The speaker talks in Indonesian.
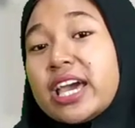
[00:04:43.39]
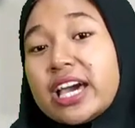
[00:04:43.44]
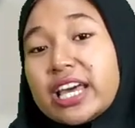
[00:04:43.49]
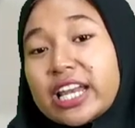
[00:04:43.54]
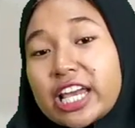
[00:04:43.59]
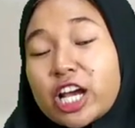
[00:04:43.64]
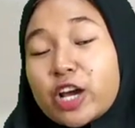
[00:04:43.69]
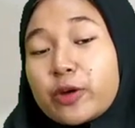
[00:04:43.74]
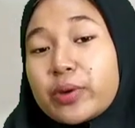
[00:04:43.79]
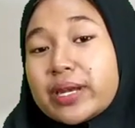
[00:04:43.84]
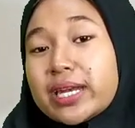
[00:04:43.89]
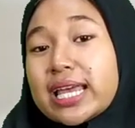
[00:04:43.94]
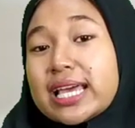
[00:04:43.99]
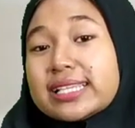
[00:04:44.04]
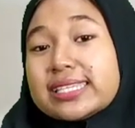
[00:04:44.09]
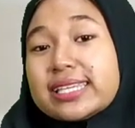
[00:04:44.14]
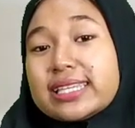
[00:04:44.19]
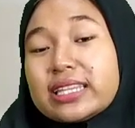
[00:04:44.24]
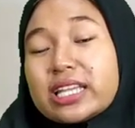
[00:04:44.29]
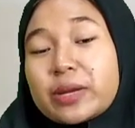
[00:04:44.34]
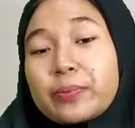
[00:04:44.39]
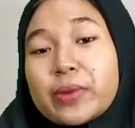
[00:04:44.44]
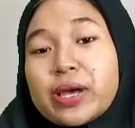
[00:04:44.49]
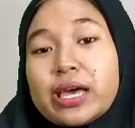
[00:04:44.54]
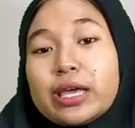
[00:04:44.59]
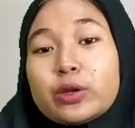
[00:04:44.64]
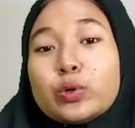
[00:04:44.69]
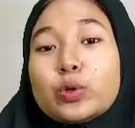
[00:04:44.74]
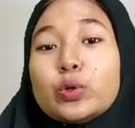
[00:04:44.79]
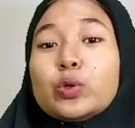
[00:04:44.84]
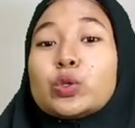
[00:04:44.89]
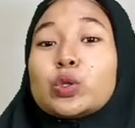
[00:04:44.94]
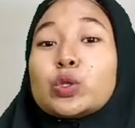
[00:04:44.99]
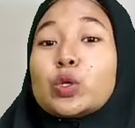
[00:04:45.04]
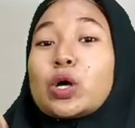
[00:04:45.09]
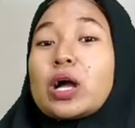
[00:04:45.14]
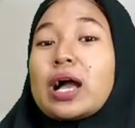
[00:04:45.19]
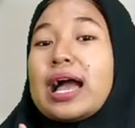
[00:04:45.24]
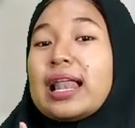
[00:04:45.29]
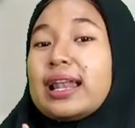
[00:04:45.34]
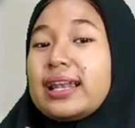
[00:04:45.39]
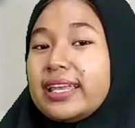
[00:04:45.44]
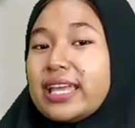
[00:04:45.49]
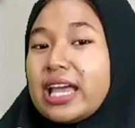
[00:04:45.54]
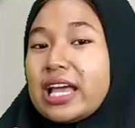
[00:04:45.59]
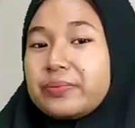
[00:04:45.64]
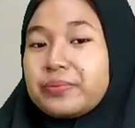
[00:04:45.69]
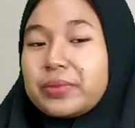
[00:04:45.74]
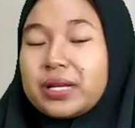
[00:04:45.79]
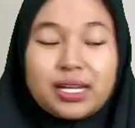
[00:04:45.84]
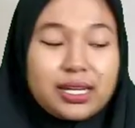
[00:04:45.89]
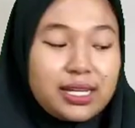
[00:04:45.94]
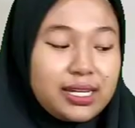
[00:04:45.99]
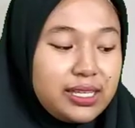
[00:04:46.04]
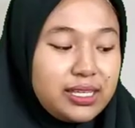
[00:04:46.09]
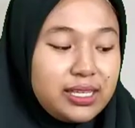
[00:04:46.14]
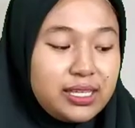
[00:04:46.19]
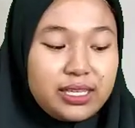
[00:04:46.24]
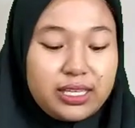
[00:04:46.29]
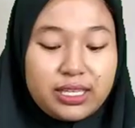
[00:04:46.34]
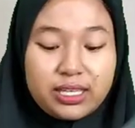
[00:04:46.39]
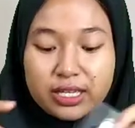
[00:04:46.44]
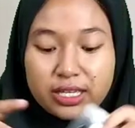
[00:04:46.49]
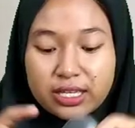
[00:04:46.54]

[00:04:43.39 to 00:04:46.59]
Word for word: rekomendasi terbaru untuk kalian beli